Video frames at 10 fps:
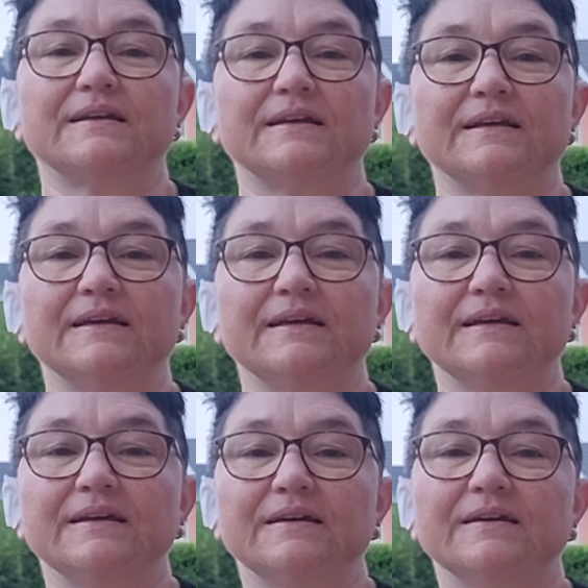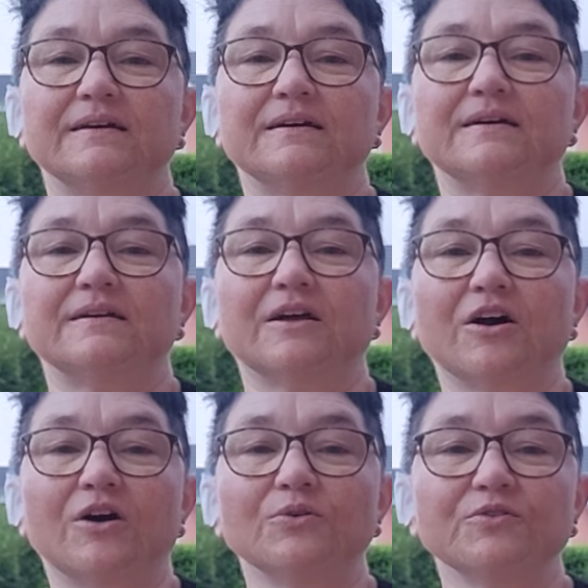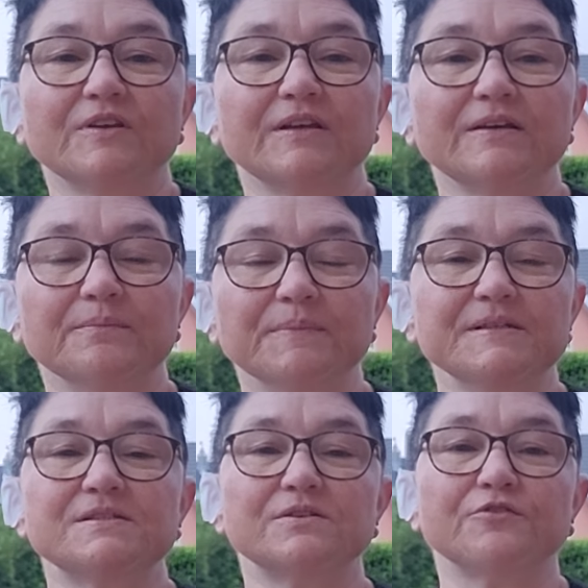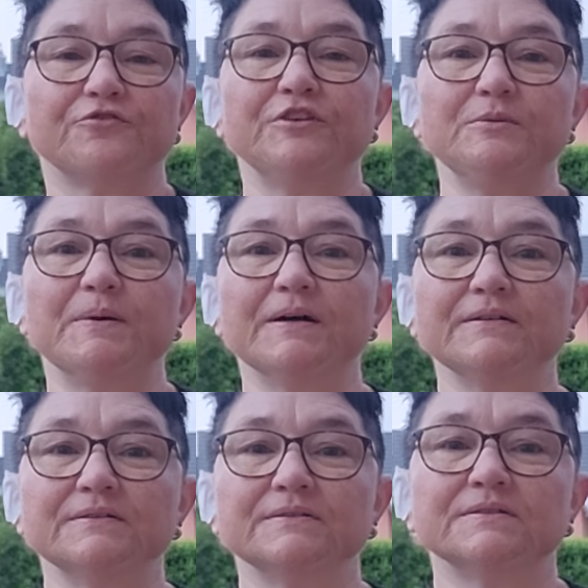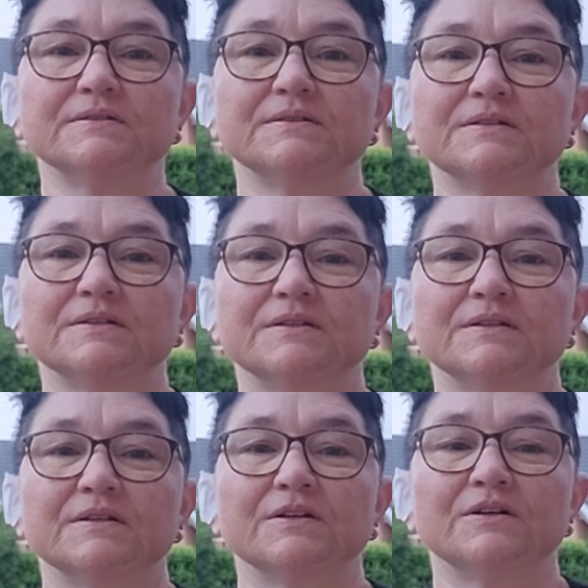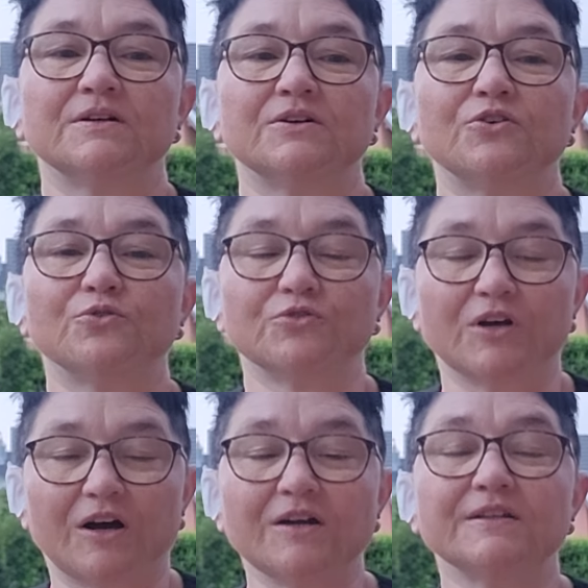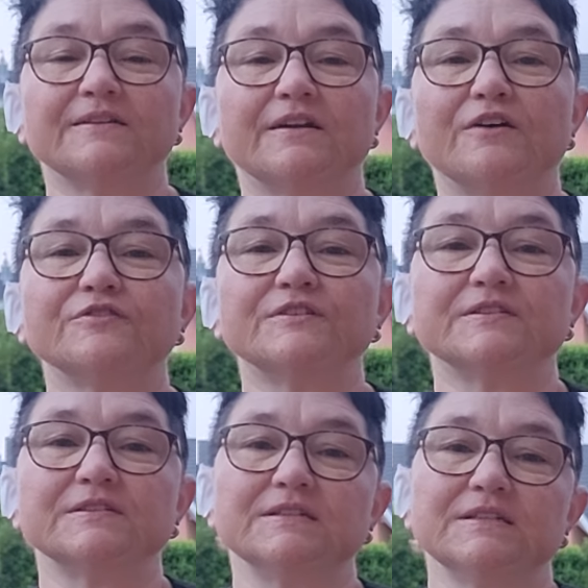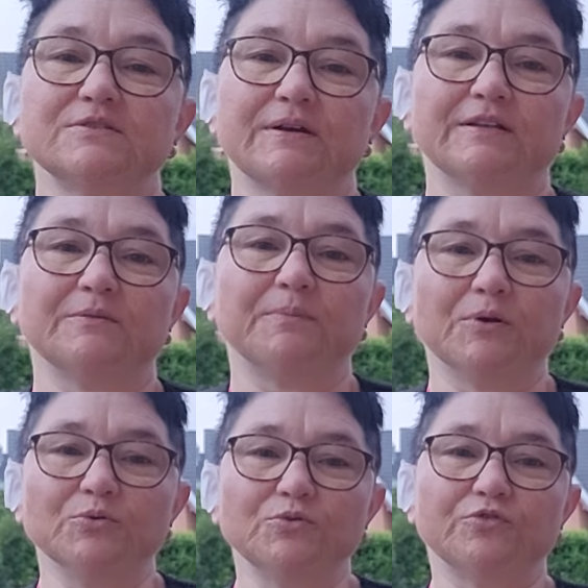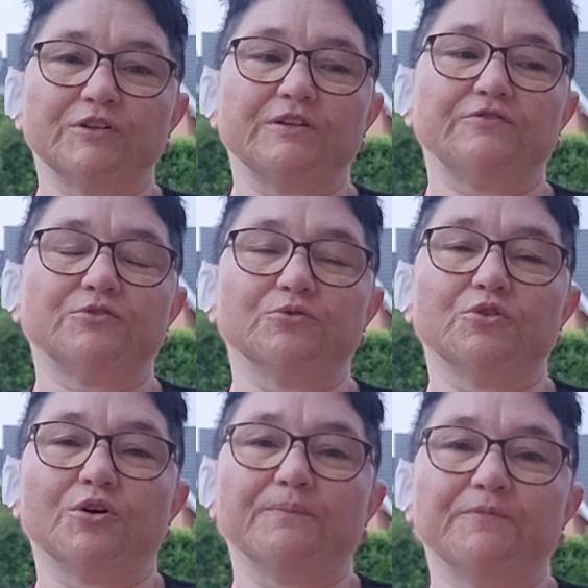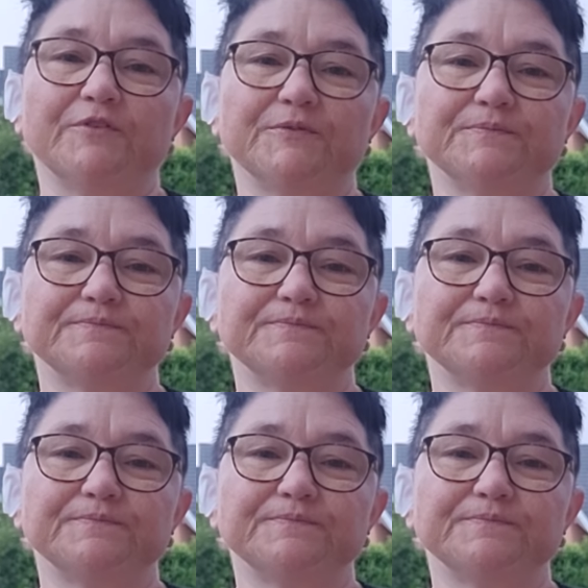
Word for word: geh nach Hause, miss Fieber und achte darauf, dass es nicht zu einer Blutvergiftung kommt.